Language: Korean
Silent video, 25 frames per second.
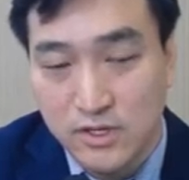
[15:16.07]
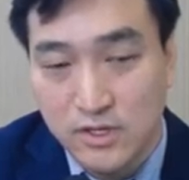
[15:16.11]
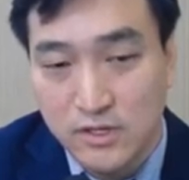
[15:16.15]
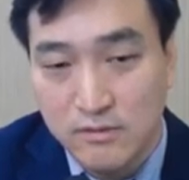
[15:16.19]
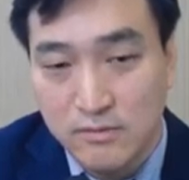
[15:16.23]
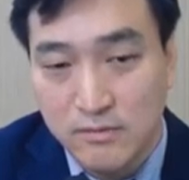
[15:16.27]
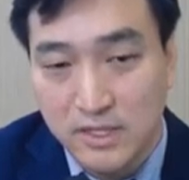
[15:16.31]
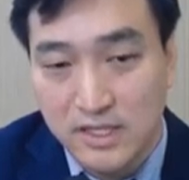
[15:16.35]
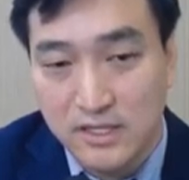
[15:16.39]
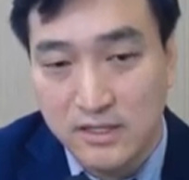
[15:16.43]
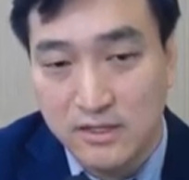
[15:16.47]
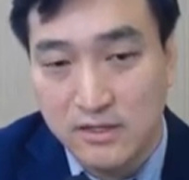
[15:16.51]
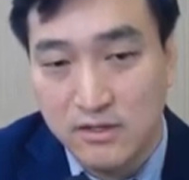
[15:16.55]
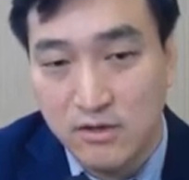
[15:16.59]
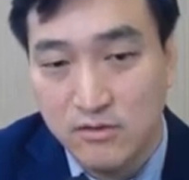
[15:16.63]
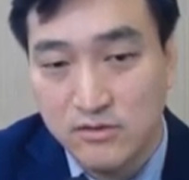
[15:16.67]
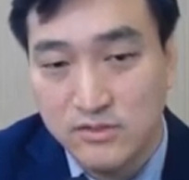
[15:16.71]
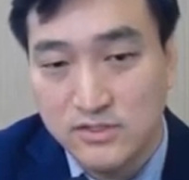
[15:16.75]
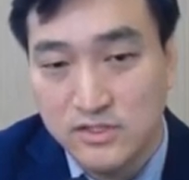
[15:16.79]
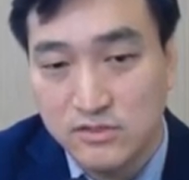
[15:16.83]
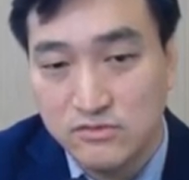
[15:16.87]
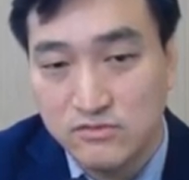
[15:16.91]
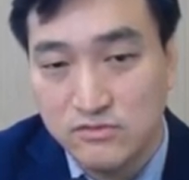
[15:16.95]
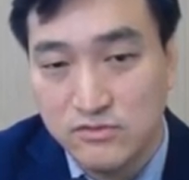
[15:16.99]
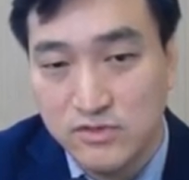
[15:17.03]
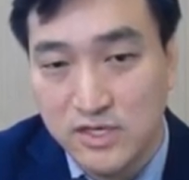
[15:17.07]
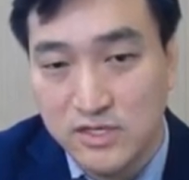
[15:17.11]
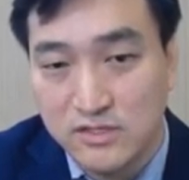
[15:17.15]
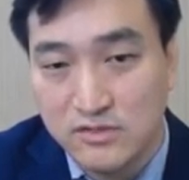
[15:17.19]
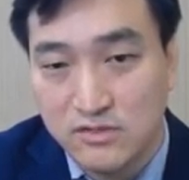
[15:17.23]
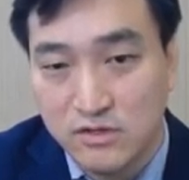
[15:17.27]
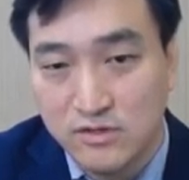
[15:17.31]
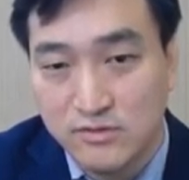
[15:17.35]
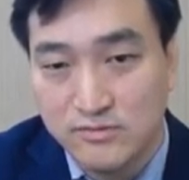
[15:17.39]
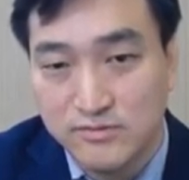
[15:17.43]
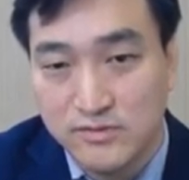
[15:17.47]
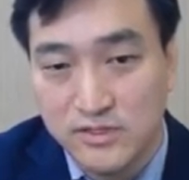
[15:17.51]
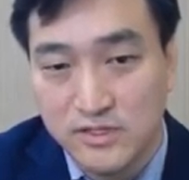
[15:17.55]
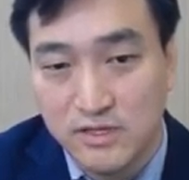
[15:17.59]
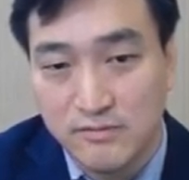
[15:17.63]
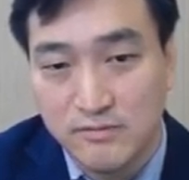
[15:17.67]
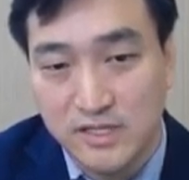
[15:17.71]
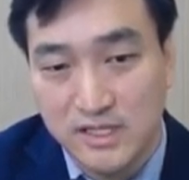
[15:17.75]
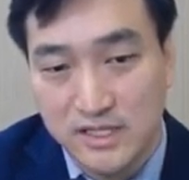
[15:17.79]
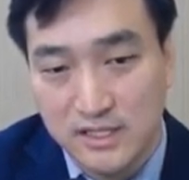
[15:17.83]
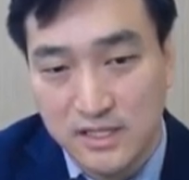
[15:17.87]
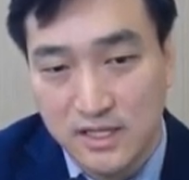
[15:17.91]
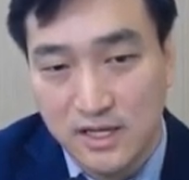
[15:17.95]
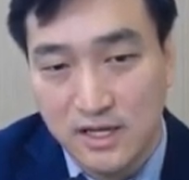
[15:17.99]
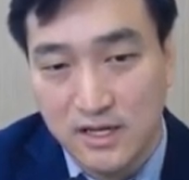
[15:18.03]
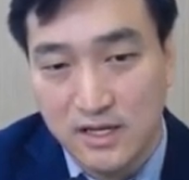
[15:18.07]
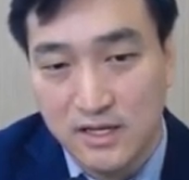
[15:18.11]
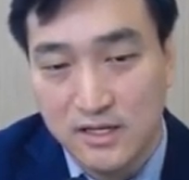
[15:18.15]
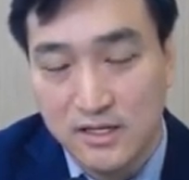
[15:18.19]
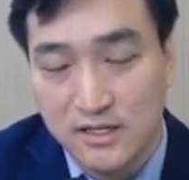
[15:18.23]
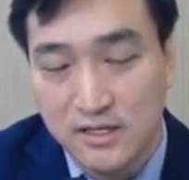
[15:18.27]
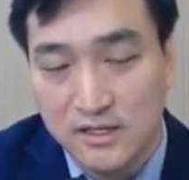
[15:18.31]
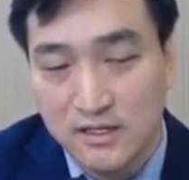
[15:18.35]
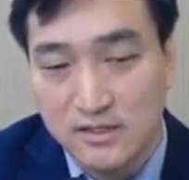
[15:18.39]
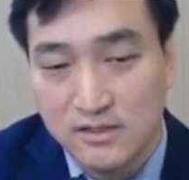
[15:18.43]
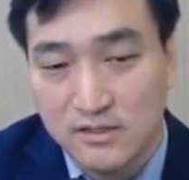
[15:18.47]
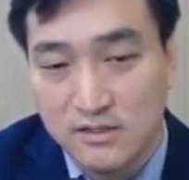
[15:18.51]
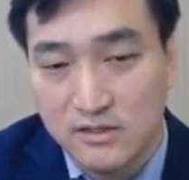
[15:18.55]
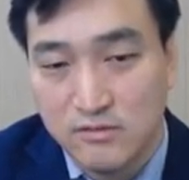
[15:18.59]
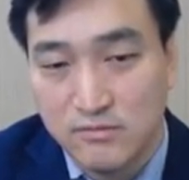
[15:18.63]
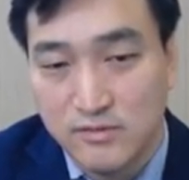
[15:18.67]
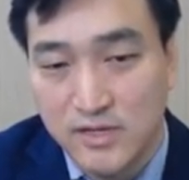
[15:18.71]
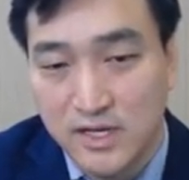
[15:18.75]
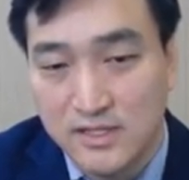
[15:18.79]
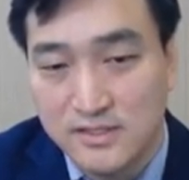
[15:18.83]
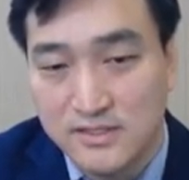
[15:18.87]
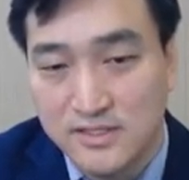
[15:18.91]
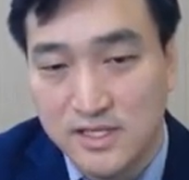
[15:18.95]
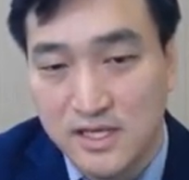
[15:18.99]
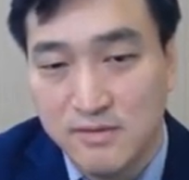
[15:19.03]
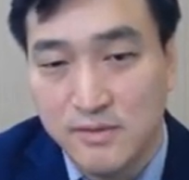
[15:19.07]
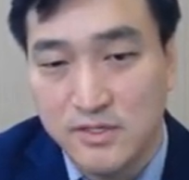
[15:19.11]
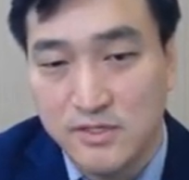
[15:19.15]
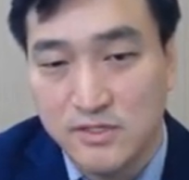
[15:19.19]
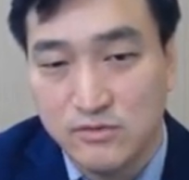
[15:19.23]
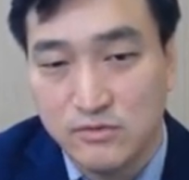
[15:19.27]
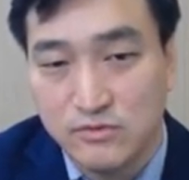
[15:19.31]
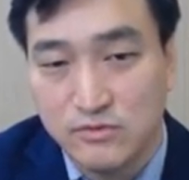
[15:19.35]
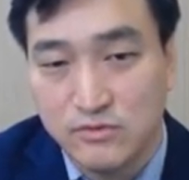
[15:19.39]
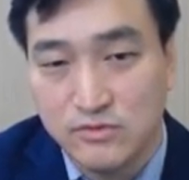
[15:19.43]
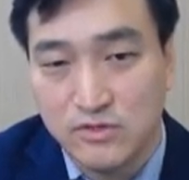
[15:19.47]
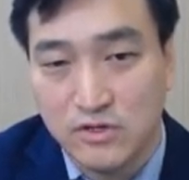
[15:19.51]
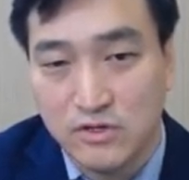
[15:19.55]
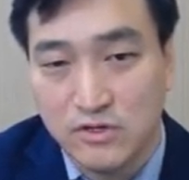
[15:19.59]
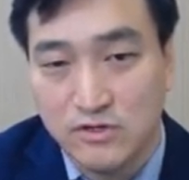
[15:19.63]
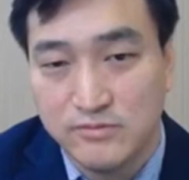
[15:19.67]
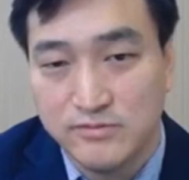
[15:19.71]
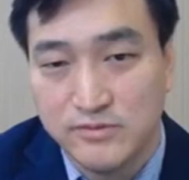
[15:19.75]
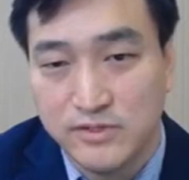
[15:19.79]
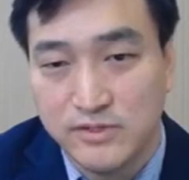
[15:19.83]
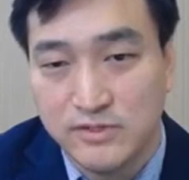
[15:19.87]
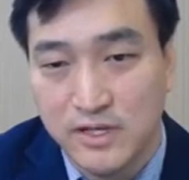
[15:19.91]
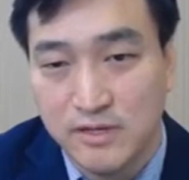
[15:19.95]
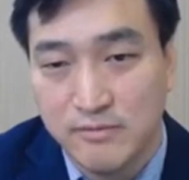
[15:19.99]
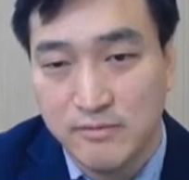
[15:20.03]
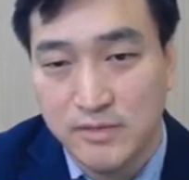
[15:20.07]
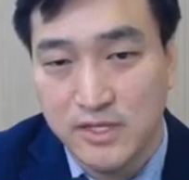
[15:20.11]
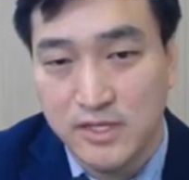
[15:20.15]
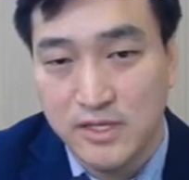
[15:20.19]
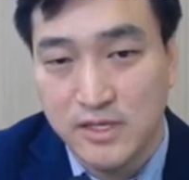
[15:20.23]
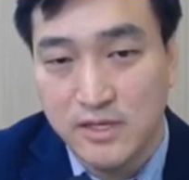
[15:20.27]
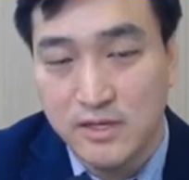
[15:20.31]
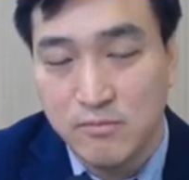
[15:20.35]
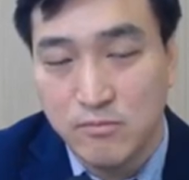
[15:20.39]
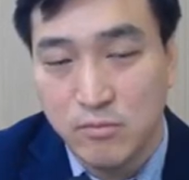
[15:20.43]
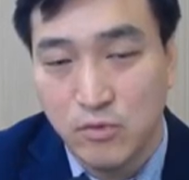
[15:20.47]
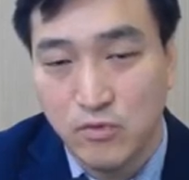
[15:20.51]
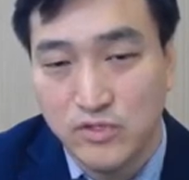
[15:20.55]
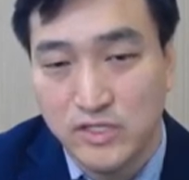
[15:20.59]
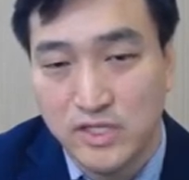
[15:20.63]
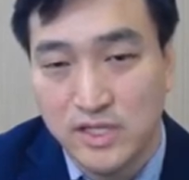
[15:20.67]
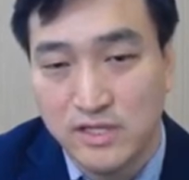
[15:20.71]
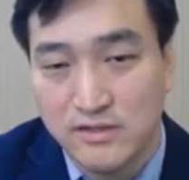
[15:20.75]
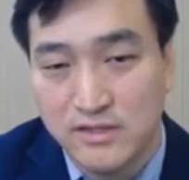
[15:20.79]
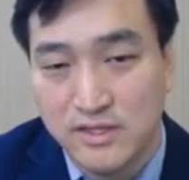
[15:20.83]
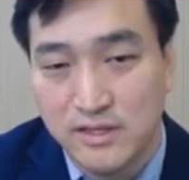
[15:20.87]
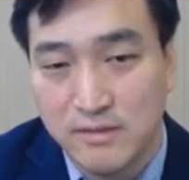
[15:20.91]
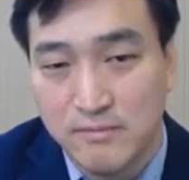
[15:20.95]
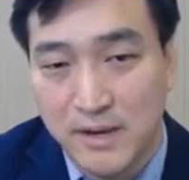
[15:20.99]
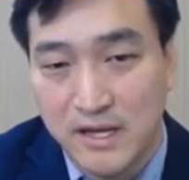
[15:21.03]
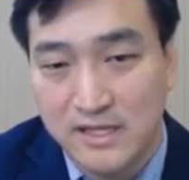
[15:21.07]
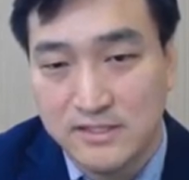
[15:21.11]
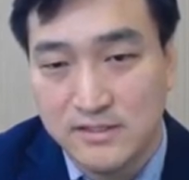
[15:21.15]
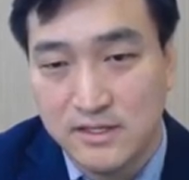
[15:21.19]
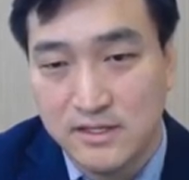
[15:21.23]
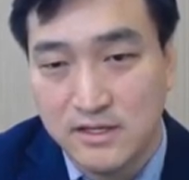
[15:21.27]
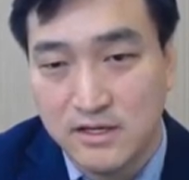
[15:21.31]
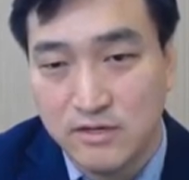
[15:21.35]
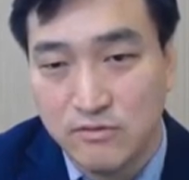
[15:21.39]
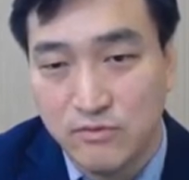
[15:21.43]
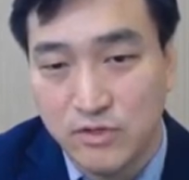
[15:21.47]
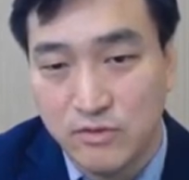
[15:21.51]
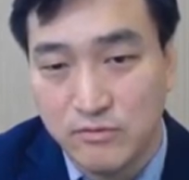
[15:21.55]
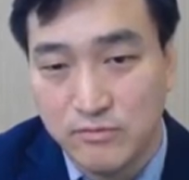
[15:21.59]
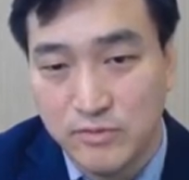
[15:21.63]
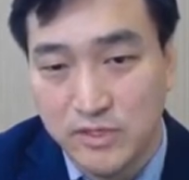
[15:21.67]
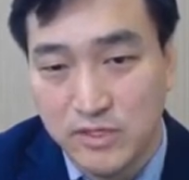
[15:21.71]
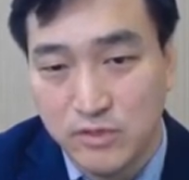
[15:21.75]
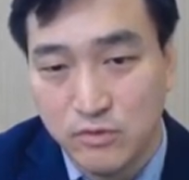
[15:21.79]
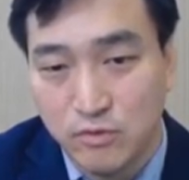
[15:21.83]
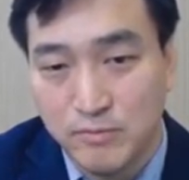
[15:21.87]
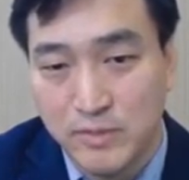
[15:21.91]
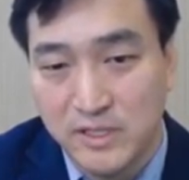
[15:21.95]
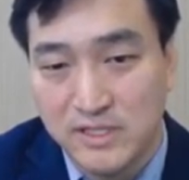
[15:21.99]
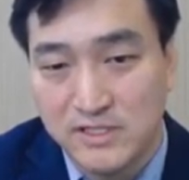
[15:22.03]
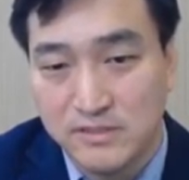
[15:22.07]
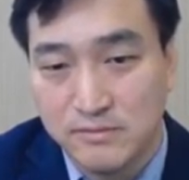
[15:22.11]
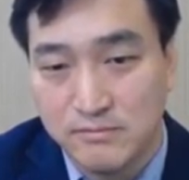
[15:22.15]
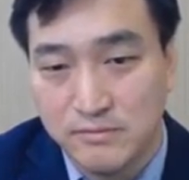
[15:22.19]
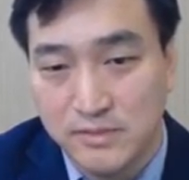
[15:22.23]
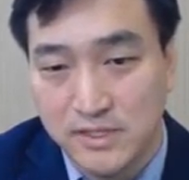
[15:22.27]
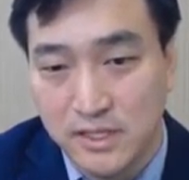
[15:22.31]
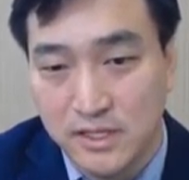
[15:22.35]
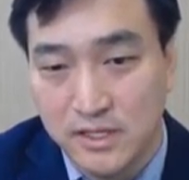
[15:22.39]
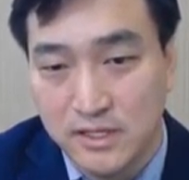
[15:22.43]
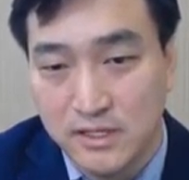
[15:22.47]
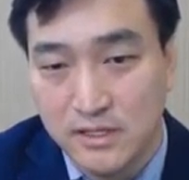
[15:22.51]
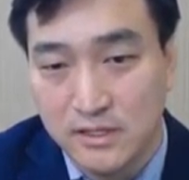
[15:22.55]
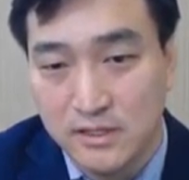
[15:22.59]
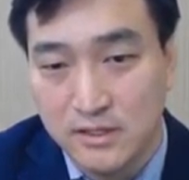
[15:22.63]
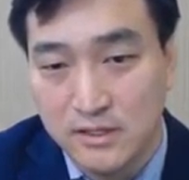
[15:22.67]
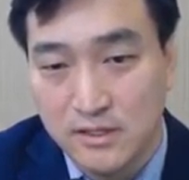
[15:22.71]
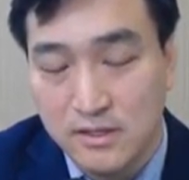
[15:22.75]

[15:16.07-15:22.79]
만약에 형제 중에 전립선암이 있다 그러면 한 세 배 정도 전립선암이 본인한테 발생할 위험이 높아집니다.